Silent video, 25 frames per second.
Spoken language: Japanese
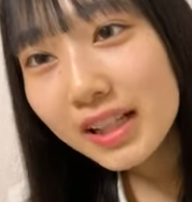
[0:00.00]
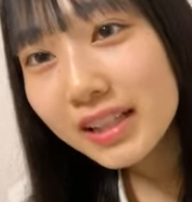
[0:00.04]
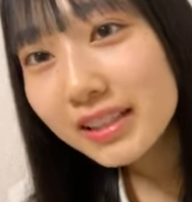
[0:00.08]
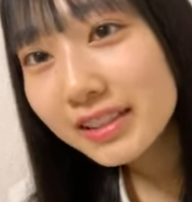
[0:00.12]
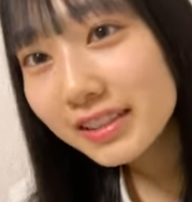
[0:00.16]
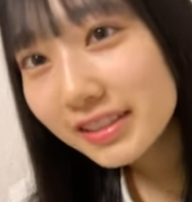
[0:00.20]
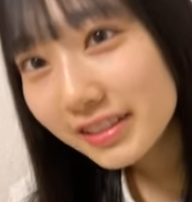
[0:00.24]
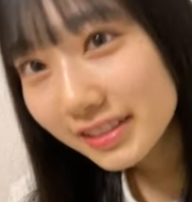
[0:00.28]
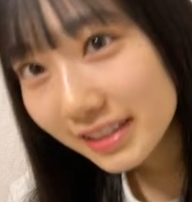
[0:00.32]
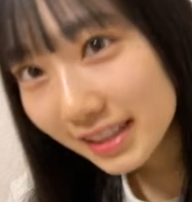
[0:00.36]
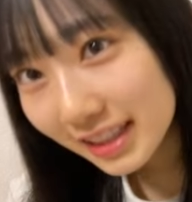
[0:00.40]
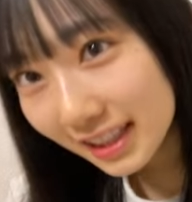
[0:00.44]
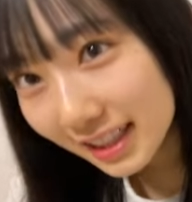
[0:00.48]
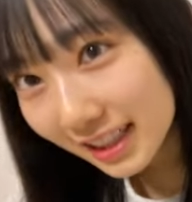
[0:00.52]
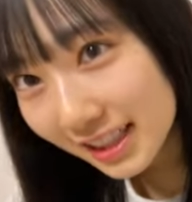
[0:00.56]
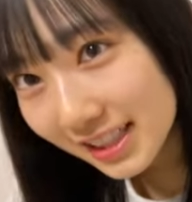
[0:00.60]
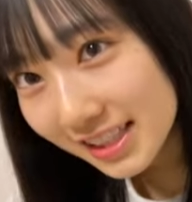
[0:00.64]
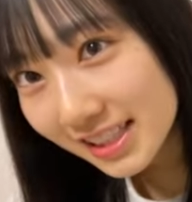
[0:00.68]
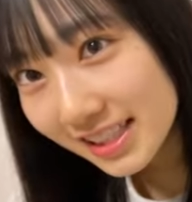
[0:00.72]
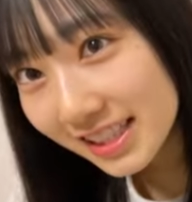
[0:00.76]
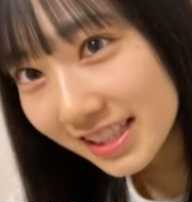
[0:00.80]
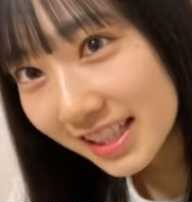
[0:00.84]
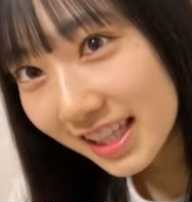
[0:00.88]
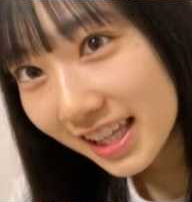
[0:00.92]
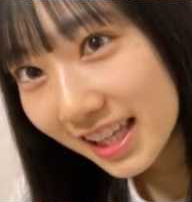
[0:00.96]
まあそんな
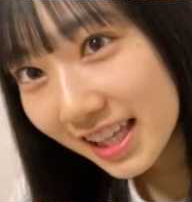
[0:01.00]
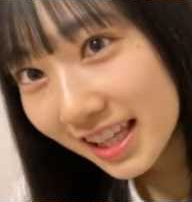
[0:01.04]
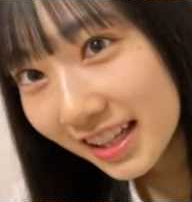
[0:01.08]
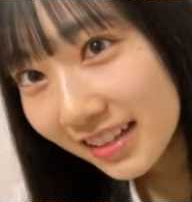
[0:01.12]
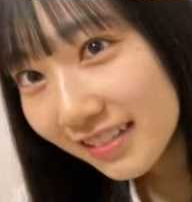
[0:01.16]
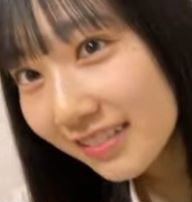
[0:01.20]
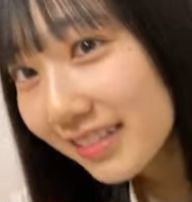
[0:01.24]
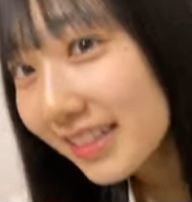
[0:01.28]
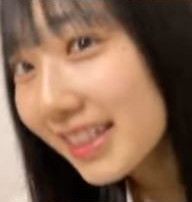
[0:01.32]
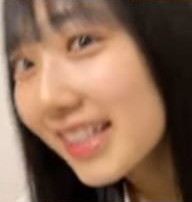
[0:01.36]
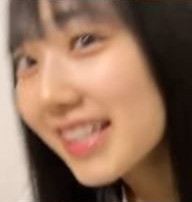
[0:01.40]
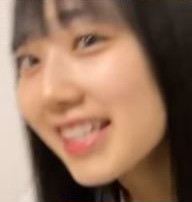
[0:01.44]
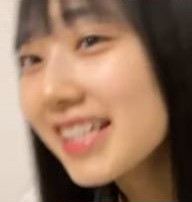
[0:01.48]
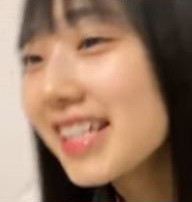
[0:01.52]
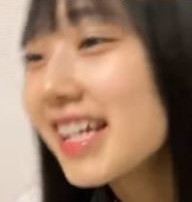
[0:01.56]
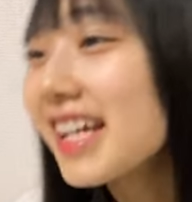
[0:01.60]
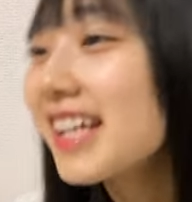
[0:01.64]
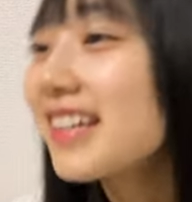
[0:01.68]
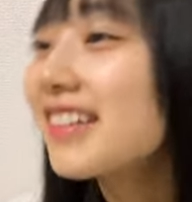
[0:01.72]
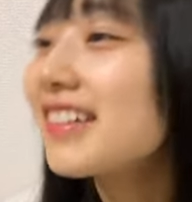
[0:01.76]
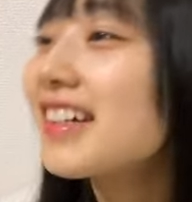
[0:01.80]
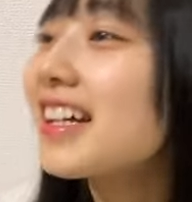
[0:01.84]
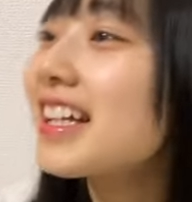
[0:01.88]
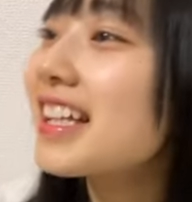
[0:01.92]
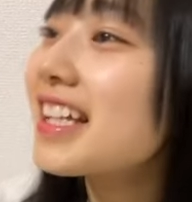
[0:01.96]
感じでお話し
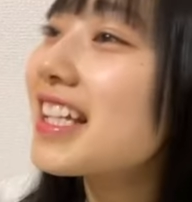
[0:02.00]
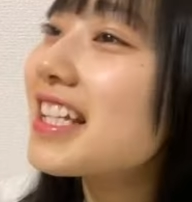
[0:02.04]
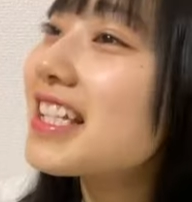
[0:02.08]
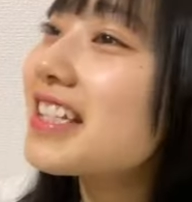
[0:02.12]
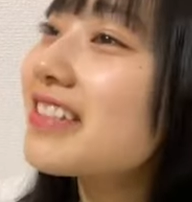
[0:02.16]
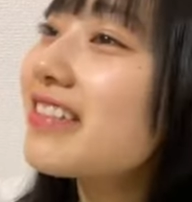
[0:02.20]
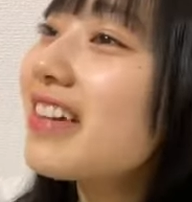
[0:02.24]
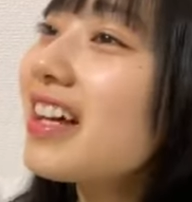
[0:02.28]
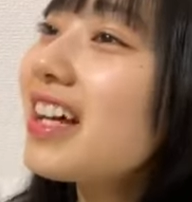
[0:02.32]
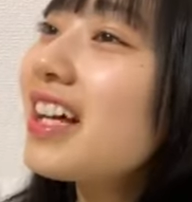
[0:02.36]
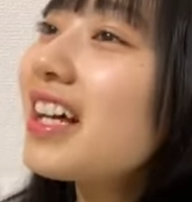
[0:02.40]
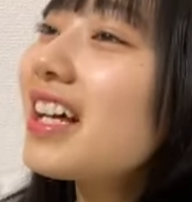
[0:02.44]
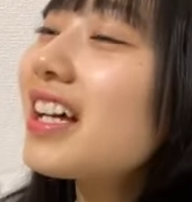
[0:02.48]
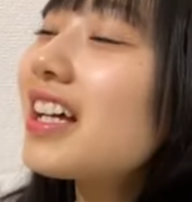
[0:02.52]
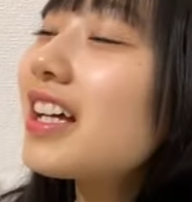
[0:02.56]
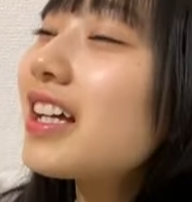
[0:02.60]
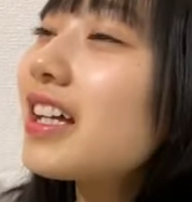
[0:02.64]
会のお話は